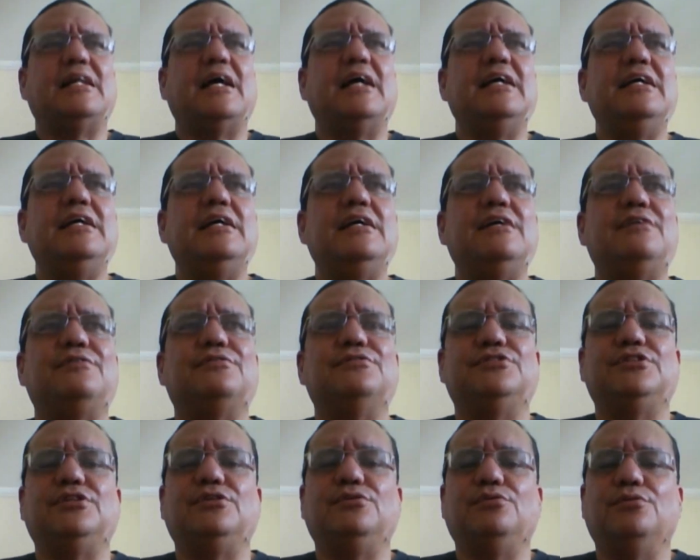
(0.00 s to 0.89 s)
Daí
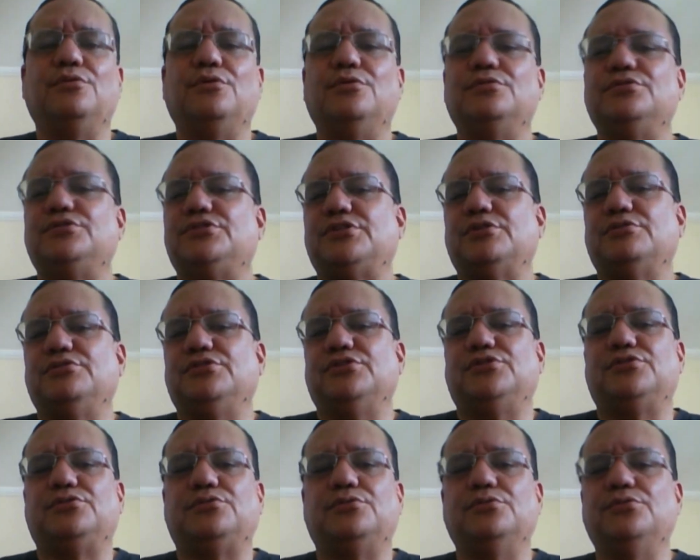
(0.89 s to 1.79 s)
continuou seu
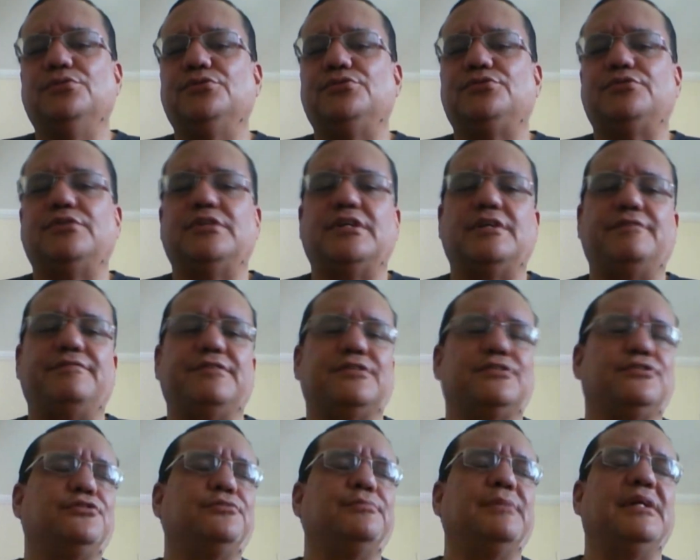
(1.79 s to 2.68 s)
discurso em
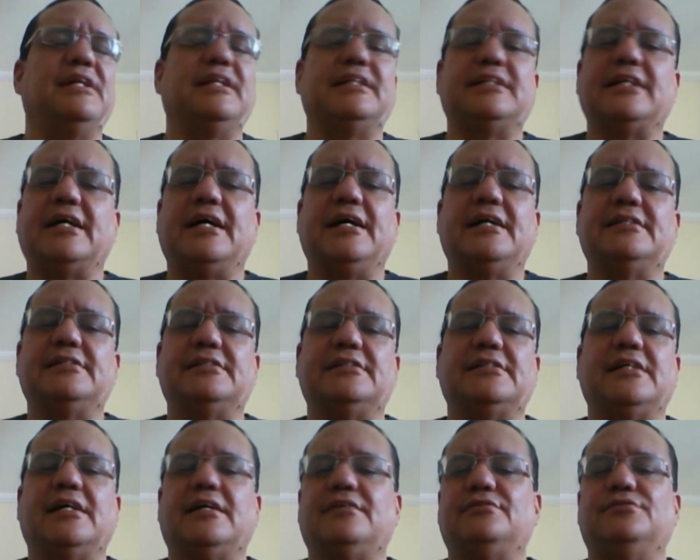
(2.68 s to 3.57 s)
defesa dos
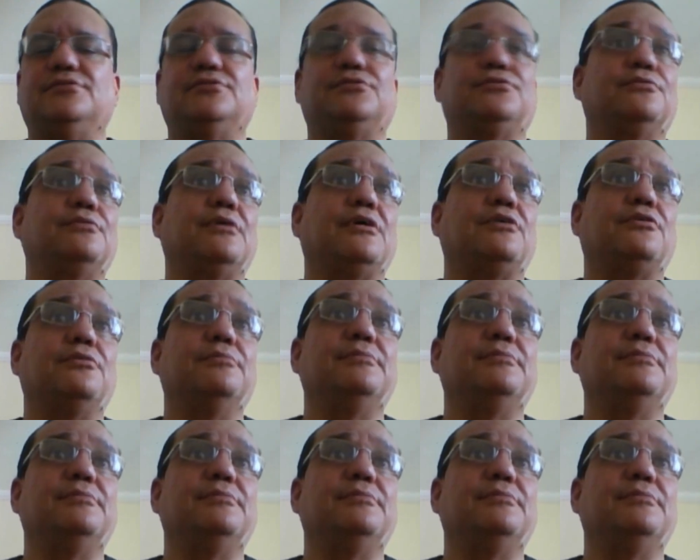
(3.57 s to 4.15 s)
militares e acusou a